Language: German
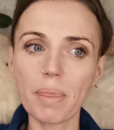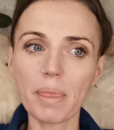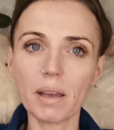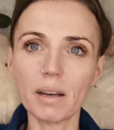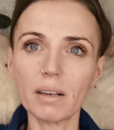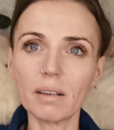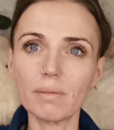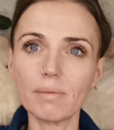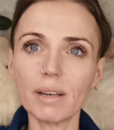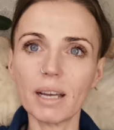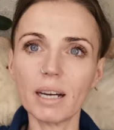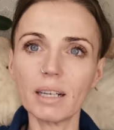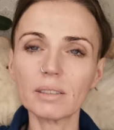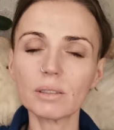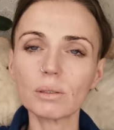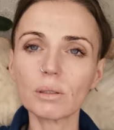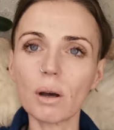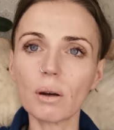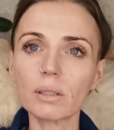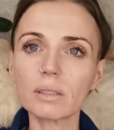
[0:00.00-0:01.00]
äh,
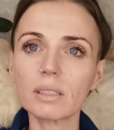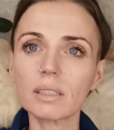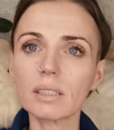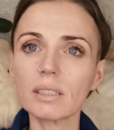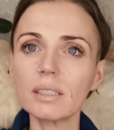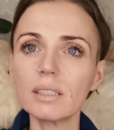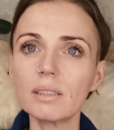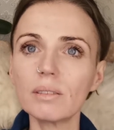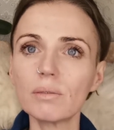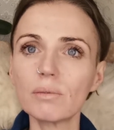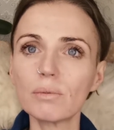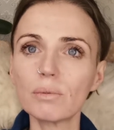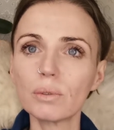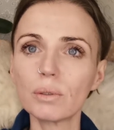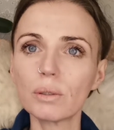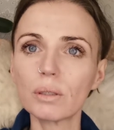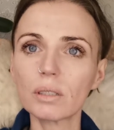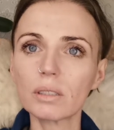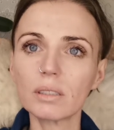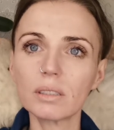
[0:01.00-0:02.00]
Wertdoktrin
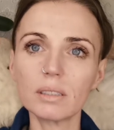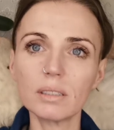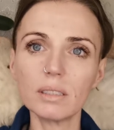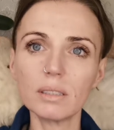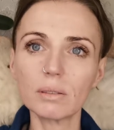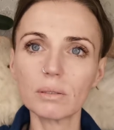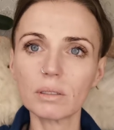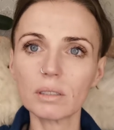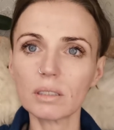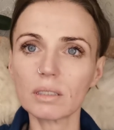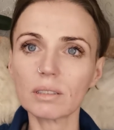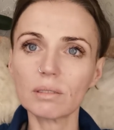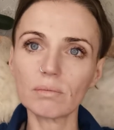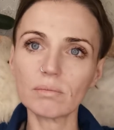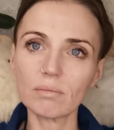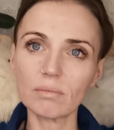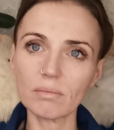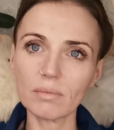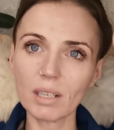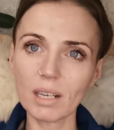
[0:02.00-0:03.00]
wirkt, die uns
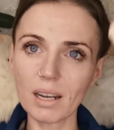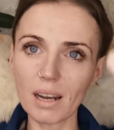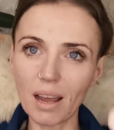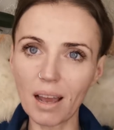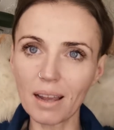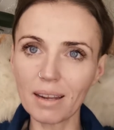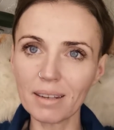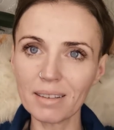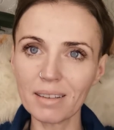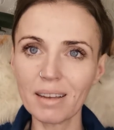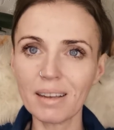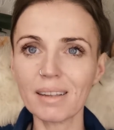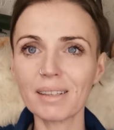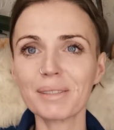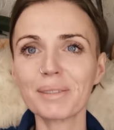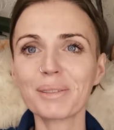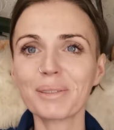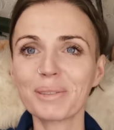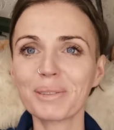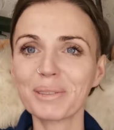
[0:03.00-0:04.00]
klein
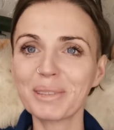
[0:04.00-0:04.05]
hält,